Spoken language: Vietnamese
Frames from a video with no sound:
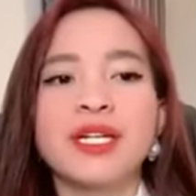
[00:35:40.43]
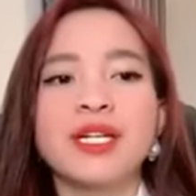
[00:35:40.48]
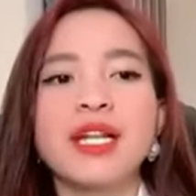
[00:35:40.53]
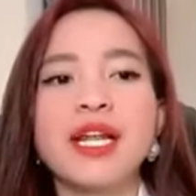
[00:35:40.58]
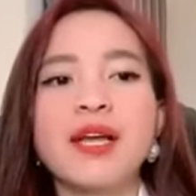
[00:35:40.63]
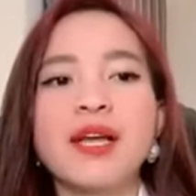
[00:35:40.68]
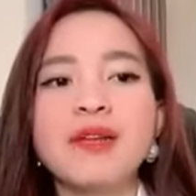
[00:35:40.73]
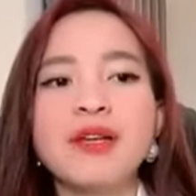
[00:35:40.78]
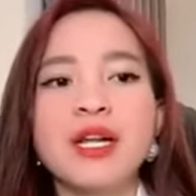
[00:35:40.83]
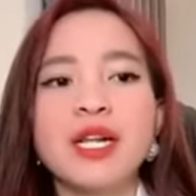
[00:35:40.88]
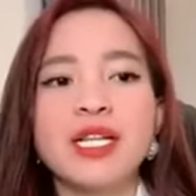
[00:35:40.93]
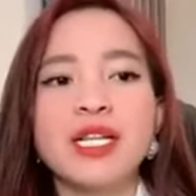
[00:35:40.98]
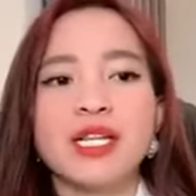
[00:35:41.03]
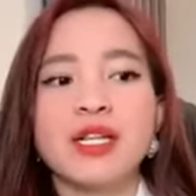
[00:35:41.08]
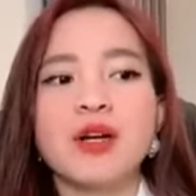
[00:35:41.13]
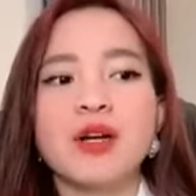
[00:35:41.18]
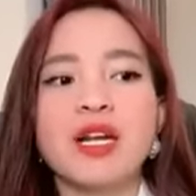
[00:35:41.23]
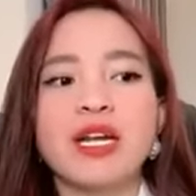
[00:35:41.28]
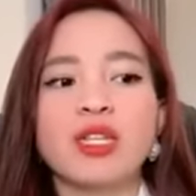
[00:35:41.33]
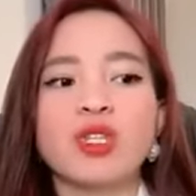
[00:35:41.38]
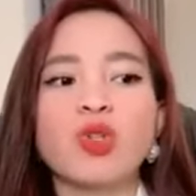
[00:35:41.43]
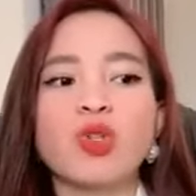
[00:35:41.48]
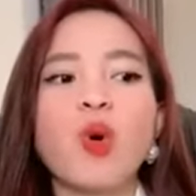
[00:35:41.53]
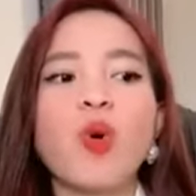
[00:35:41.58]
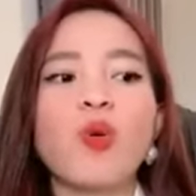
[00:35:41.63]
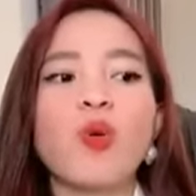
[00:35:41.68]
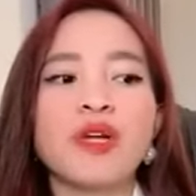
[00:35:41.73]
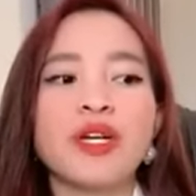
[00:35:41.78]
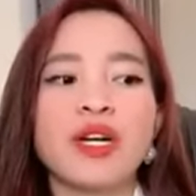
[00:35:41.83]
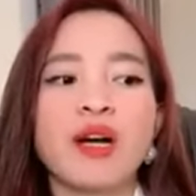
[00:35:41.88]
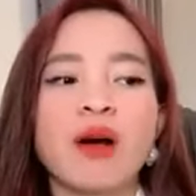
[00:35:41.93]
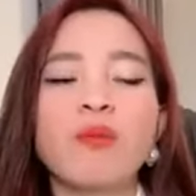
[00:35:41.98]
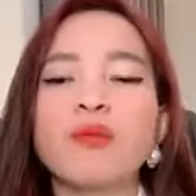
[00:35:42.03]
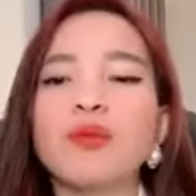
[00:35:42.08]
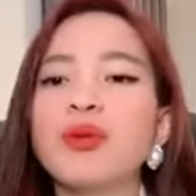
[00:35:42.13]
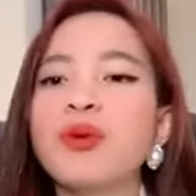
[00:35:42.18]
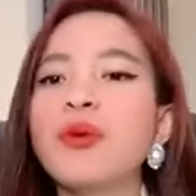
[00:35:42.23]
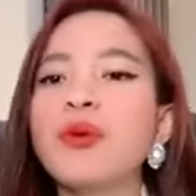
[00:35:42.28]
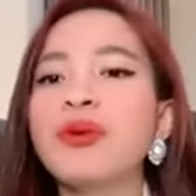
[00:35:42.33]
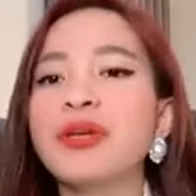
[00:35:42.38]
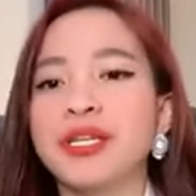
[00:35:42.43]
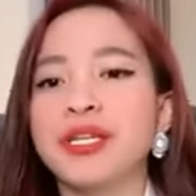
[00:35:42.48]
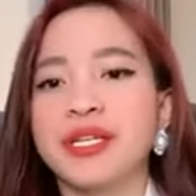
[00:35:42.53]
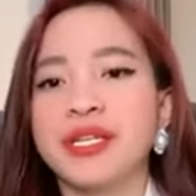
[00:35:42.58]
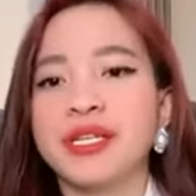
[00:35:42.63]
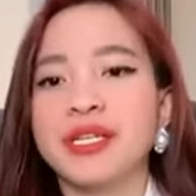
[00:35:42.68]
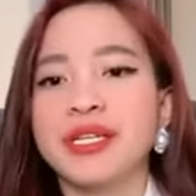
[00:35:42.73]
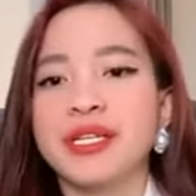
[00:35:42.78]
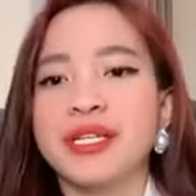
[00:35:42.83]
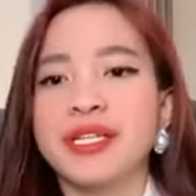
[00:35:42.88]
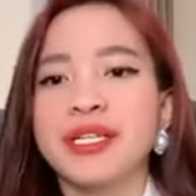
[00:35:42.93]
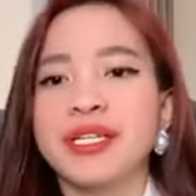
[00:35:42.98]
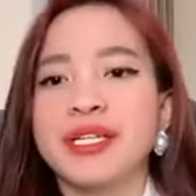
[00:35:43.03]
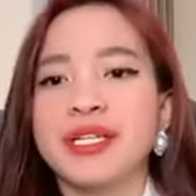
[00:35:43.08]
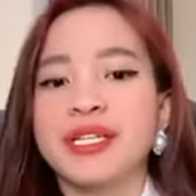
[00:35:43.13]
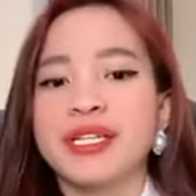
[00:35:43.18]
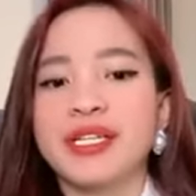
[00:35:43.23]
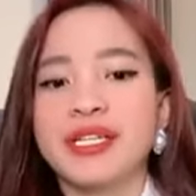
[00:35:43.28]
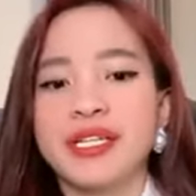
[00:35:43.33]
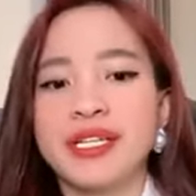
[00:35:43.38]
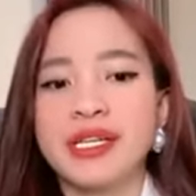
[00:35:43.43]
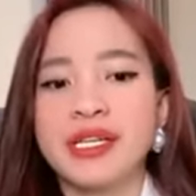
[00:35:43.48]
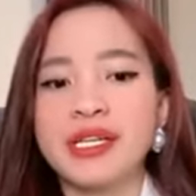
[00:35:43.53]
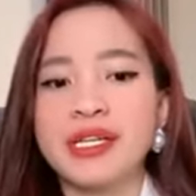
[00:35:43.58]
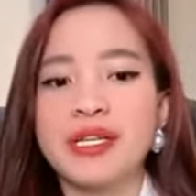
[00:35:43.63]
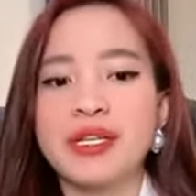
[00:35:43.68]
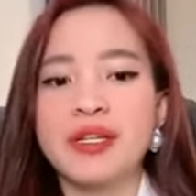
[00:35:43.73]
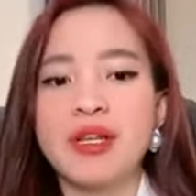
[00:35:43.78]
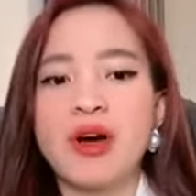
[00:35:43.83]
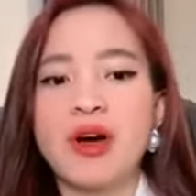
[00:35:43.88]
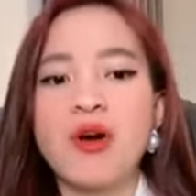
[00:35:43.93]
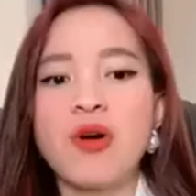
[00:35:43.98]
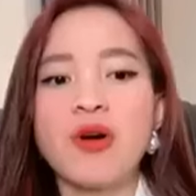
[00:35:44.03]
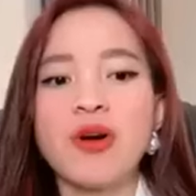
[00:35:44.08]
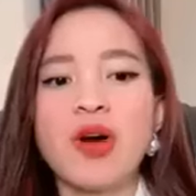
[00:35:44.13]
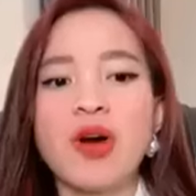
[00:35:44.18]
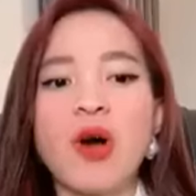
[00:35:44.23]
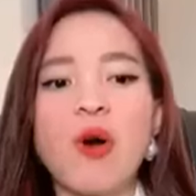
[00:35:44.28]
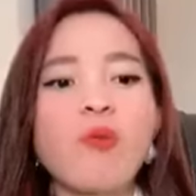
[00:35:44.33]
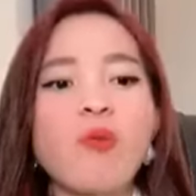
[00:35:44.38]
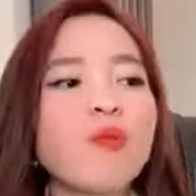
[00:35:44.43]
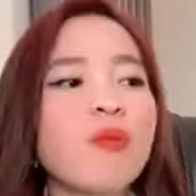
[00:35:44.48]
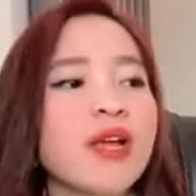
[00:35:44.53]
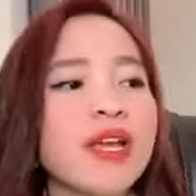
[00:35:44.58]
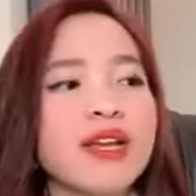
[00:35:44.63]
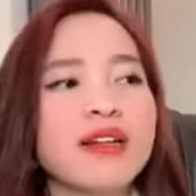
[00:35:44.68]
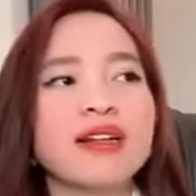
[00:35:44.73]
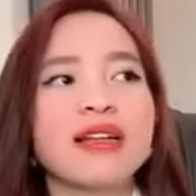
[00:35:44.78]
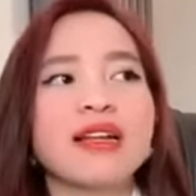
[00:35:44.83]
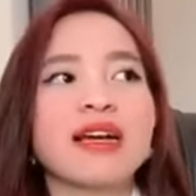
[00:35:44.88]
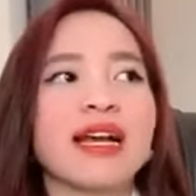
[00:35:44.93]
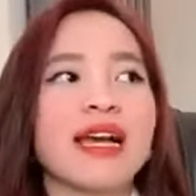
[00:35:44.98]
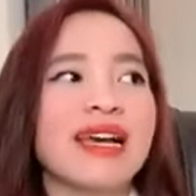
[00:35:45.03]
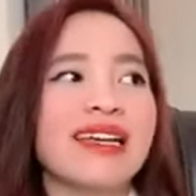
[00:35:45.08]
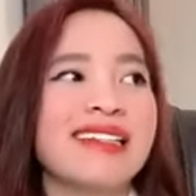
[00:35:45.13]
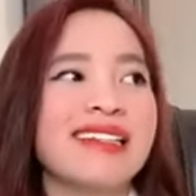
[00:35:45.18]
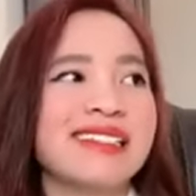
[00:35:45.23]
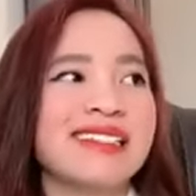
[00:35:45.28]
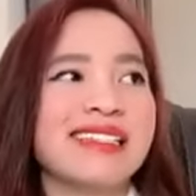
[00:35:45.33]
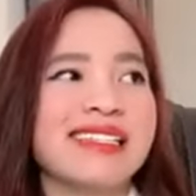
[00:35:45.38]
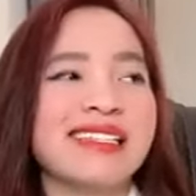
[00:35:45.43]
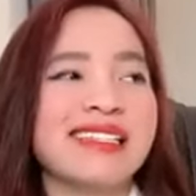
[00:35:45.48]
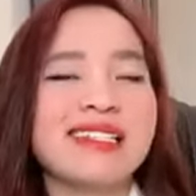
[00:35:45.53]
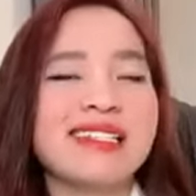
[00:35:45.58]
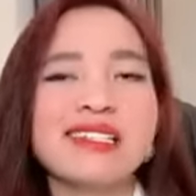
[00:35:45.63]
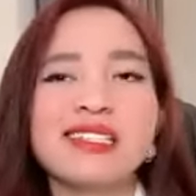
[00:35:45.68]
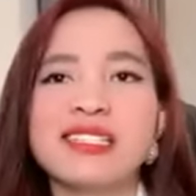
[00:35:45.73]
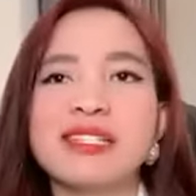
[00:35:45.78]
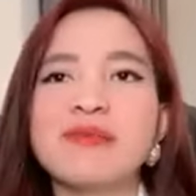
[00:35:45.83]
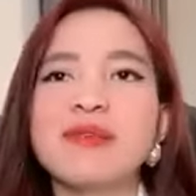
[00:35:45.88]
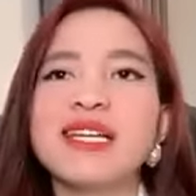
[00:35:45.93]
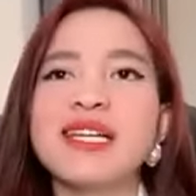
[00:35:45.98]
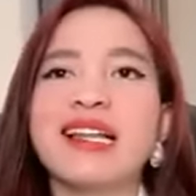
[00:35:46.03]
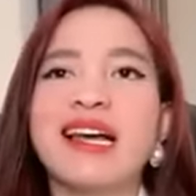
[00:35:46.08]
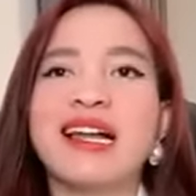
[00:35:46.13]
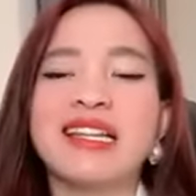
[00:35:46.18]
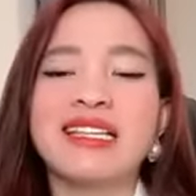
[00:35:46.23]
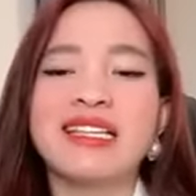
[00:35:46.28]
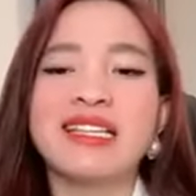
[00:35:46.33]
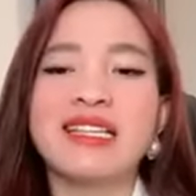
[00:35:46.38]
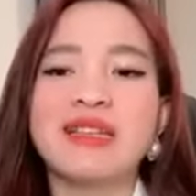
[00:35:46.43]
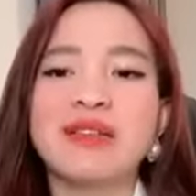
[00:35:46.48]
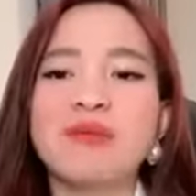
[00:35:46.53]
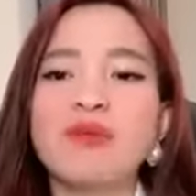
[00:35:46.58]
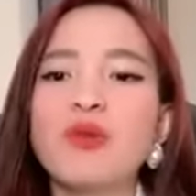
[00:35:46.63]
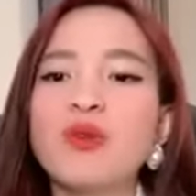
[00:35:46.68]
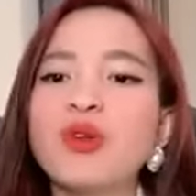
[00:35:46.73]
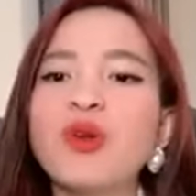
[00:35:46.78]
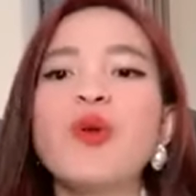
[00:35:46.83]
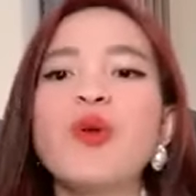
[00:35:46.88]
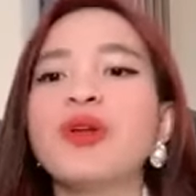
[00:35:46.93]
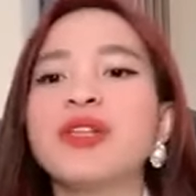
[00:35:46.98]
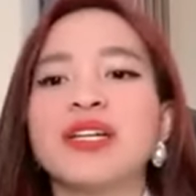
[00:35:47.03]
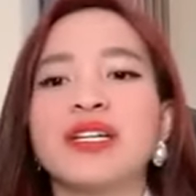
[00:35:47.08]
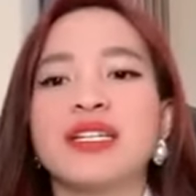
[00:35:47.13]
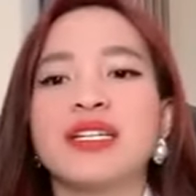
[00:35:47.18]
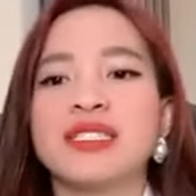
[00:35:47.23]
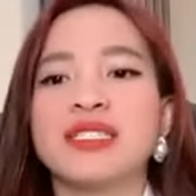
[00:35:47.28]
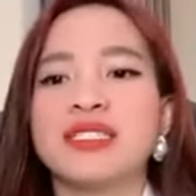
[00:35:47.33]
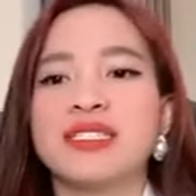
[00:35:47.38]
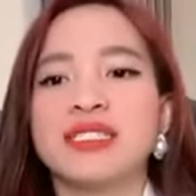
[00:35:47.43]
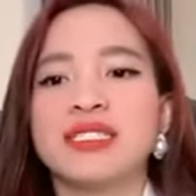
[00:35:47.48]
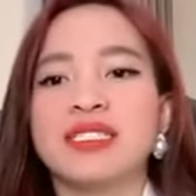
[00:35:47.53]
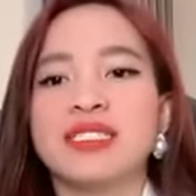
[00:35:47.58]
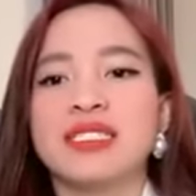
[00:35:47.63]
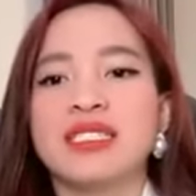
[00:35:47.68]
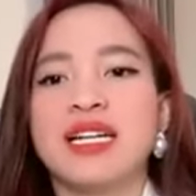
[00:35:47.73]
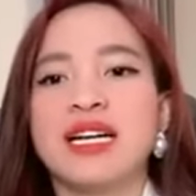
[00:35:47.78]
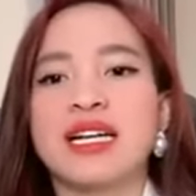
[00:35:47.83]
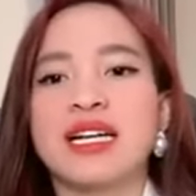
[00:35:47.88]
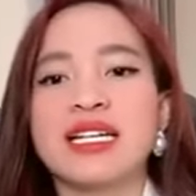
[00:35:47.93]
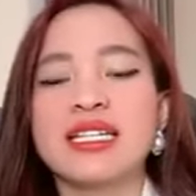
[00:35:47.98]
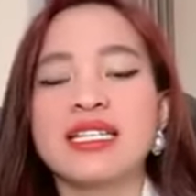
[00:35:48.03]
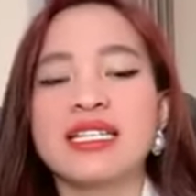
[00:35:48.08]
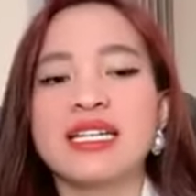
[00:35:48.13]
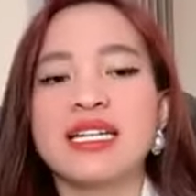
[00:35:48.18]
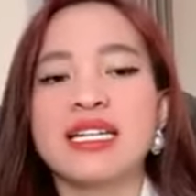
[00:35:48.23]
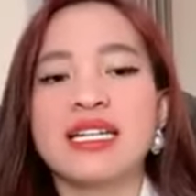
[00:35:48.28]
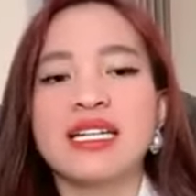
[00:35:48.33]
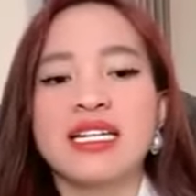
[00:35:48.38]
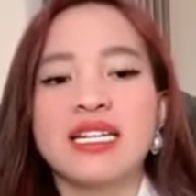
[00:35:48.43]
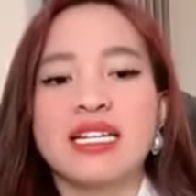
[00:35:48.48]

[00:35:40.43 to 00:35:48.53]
Nếu như anh chị nói là tôi không vui thì nó không biết là các anh chị, nó chỉ biết là anh chị muốn vui thôi à, các anh chị nha.